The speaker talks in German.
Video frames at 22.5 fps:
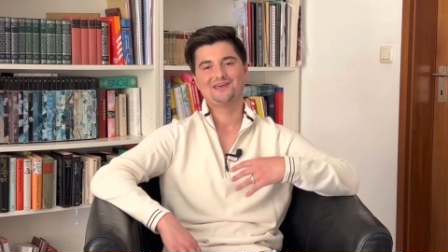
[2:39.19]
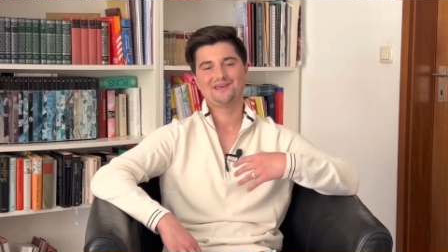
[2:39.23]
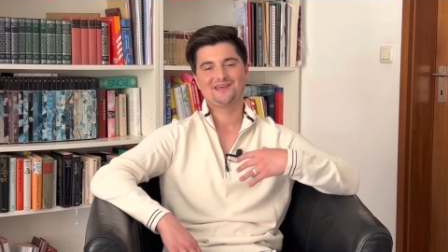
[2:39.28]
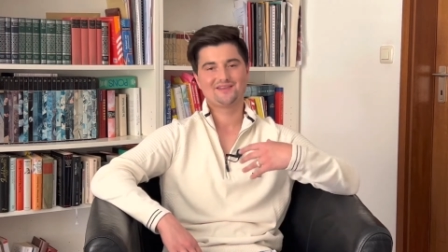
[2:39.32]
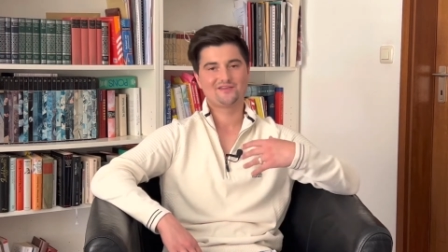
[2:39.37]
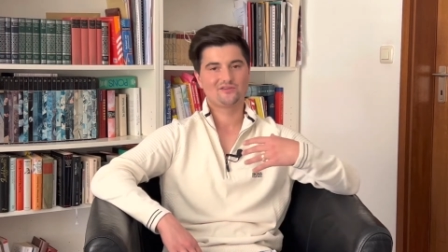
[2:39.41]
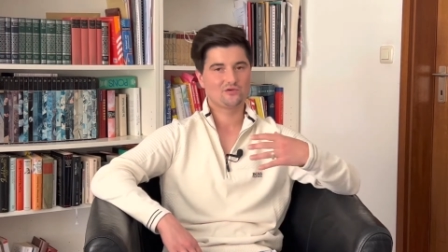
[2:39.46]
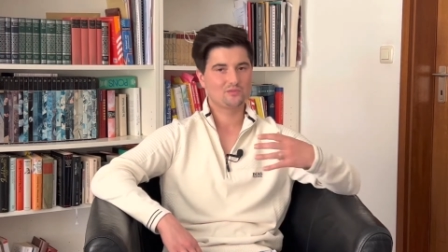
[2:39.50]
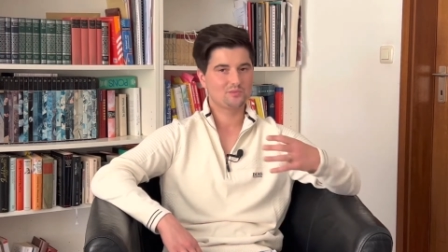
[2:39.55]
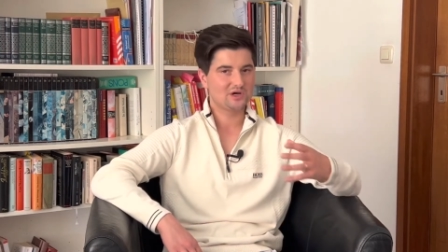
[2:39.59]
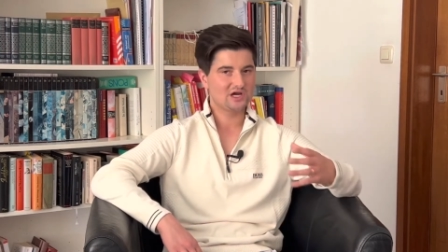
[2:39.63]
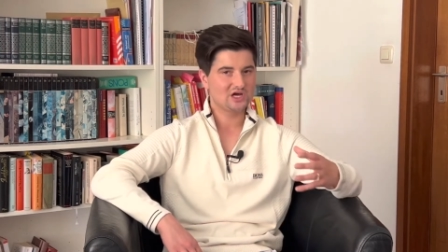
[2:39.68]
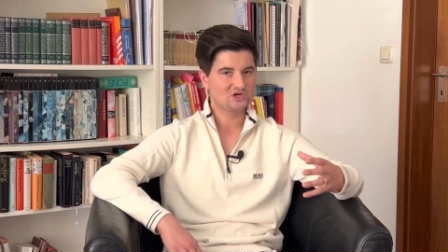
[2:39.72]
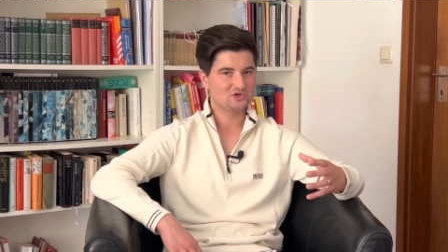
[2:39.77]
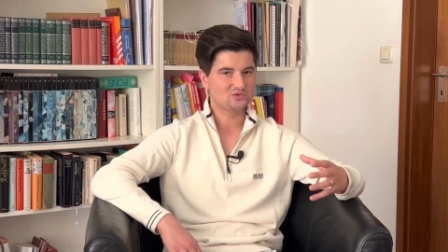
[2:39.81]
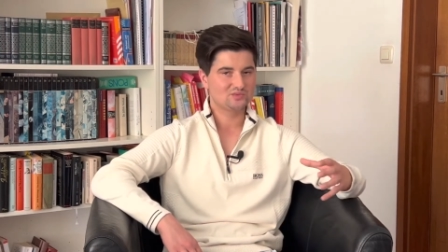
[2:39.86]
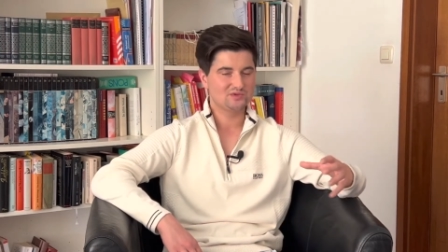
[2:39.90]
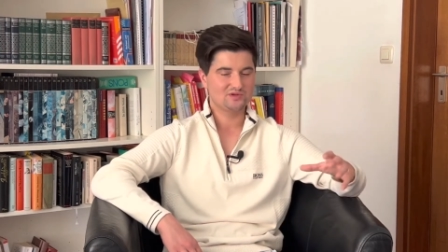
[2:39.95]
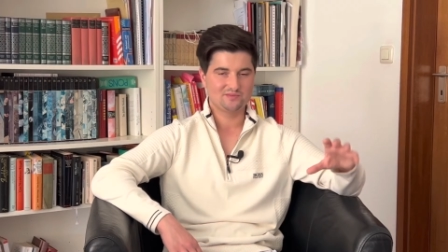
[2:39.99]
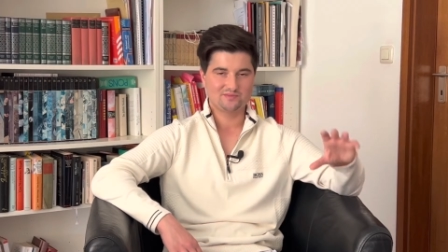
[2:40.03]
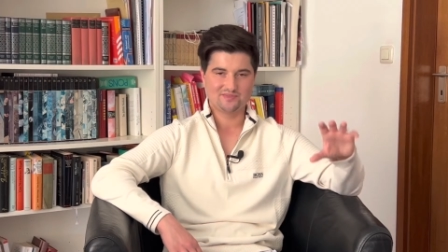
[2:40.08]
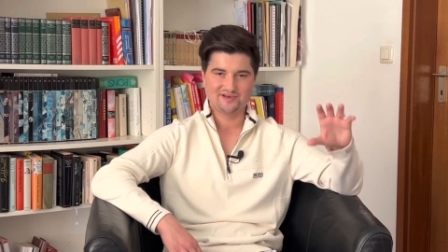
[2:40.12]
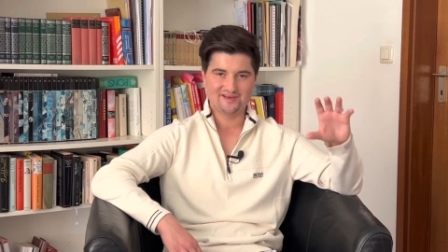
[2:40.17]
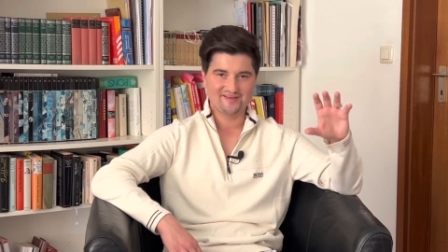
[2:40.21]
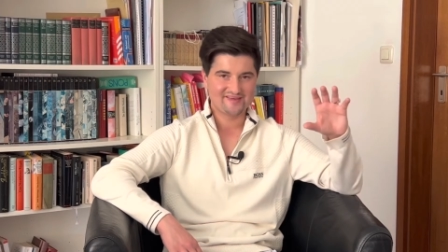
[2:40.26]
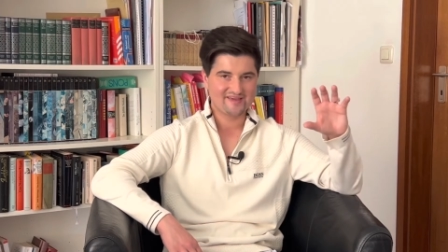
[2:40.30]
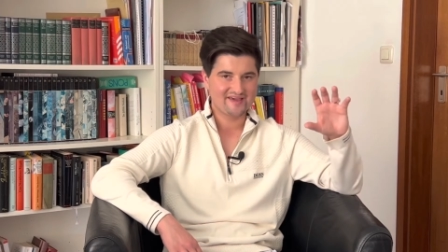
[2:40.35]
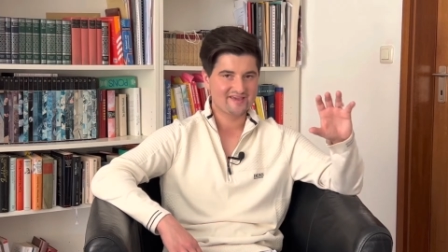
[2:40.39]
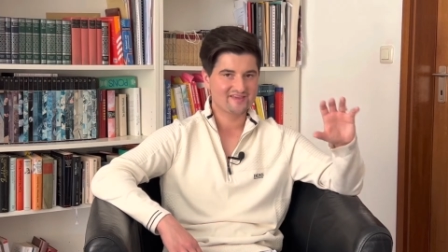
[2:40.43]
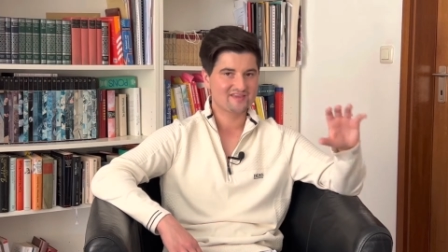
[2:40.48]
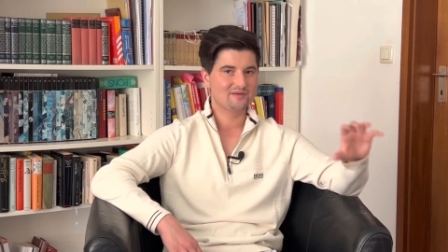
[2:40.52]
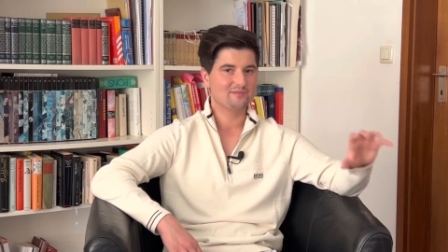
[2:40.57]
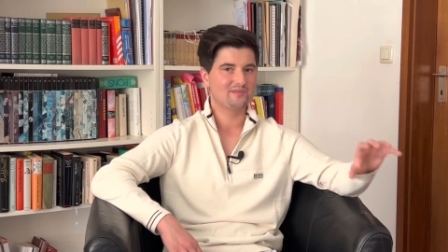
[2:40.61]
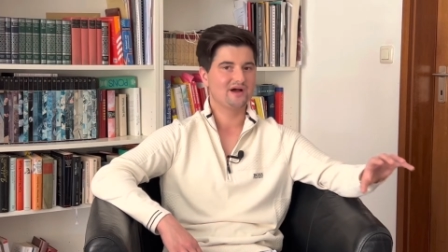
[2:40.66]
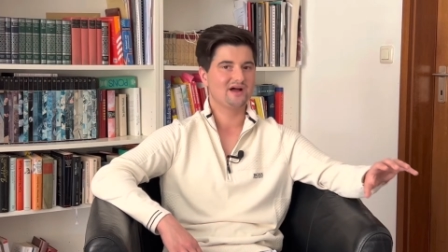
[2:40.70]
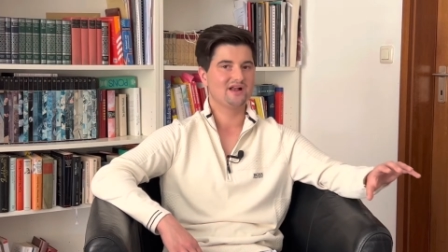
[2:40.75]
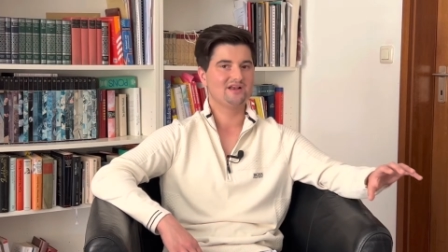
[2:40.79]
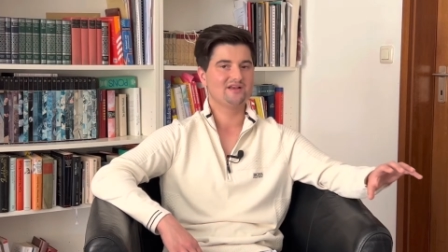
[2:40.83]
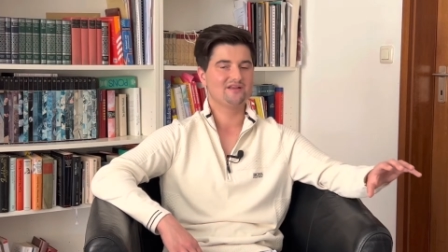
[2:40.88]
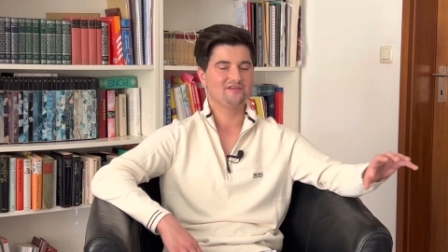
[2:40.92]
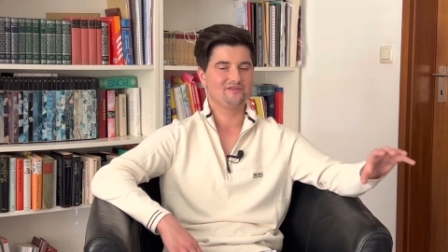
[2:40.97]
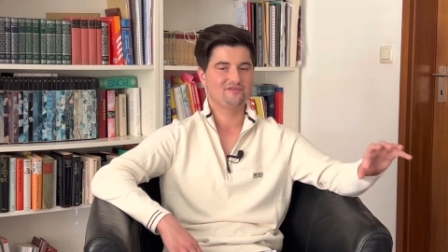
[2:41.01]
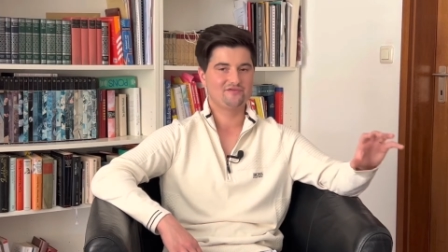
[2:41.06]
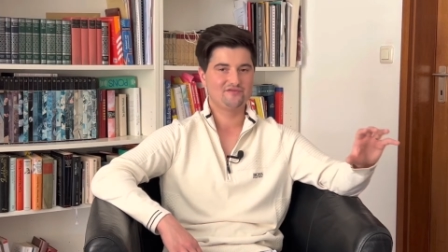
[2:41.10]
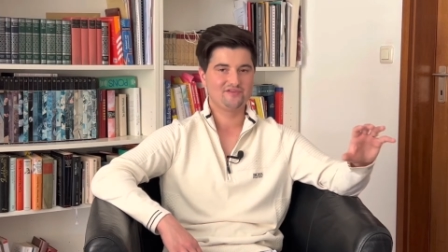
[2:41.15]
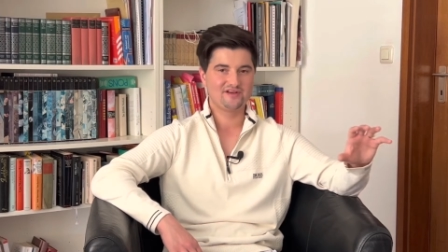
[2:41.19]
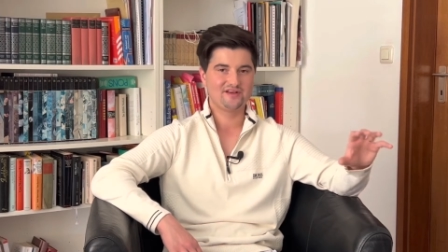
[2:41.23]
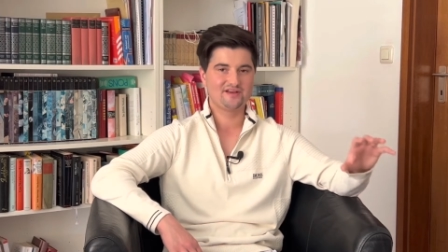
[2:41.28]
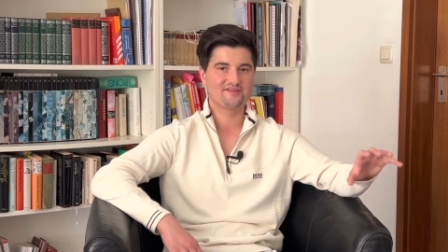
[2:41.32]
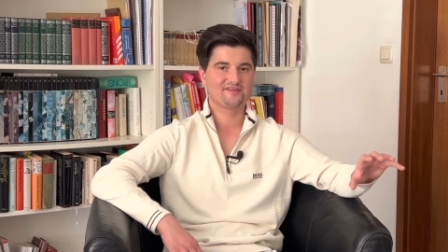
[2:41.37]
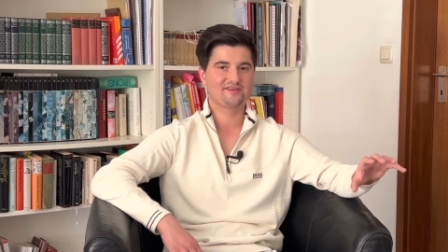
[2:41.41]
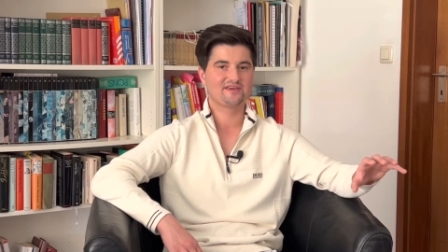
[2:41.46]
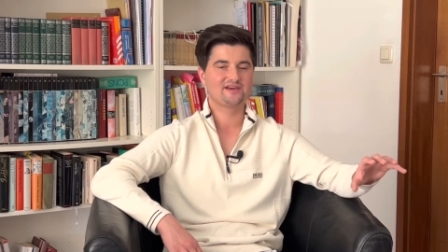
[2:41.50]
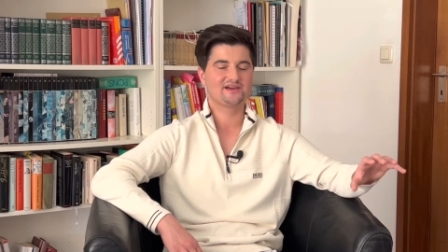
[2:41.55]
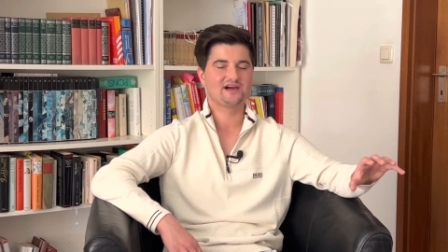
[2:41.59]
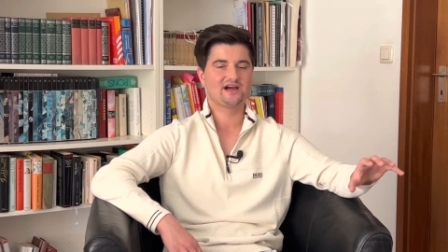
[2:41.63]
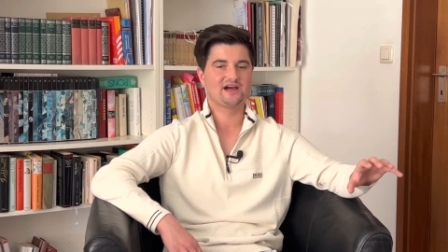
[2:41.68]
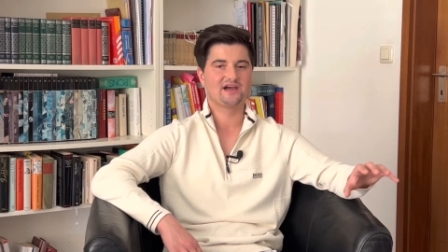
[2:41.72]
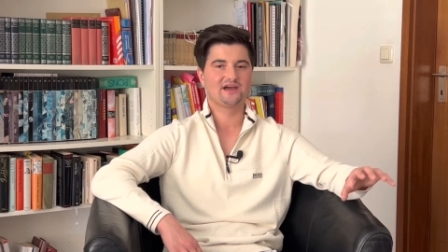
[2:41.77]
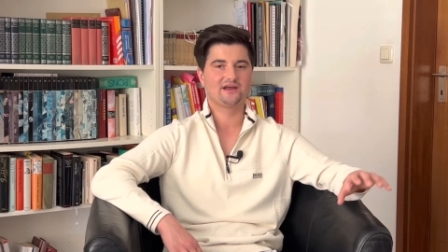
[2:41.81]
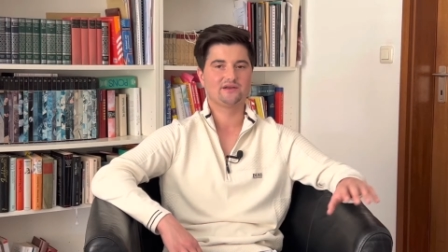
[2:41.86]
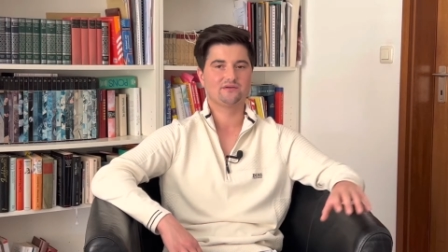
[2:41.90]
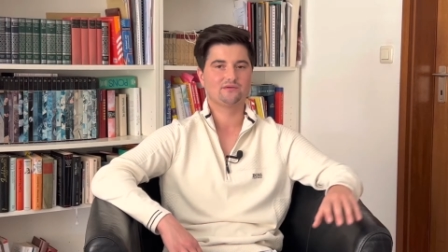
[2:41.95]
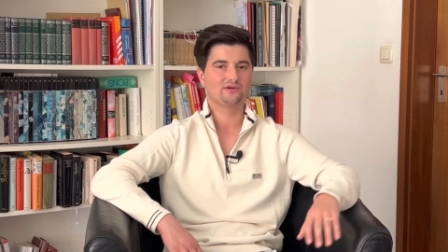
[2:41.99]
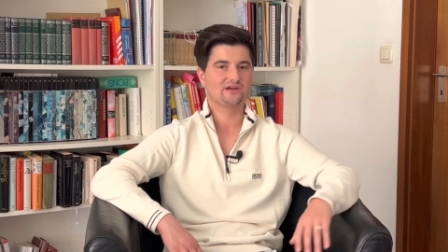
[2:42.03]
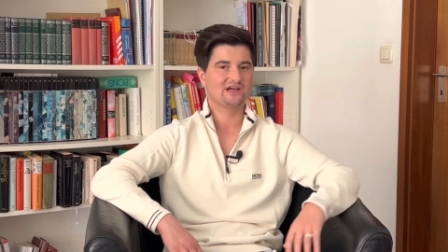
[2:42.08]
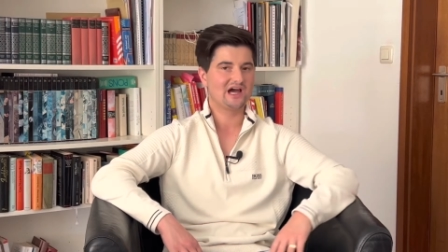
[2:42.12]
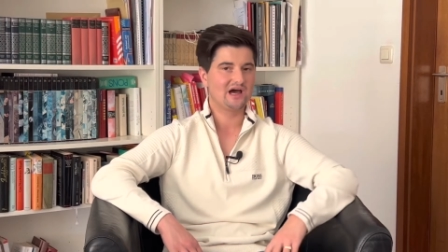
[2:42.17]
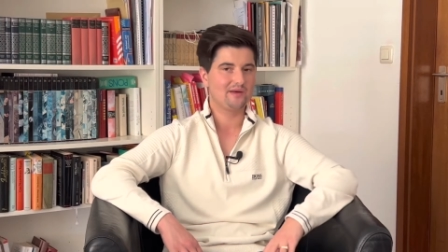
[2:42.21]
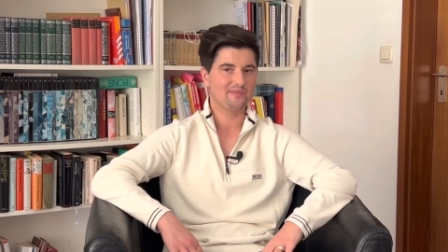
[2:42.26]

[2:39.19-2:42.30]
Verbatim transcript: ich zum Beispiel bin das erste Mal ins Fitness gegangen,